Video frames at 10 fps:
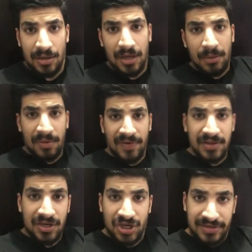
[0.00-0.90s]
انا
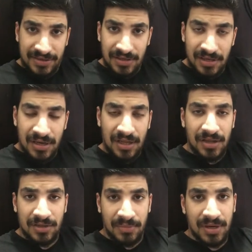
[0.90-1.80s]
بفضل شخصيا ان احنا
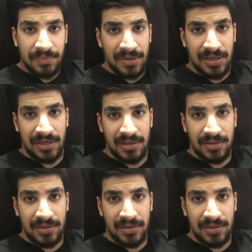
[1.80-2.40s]
نتمرن بالليل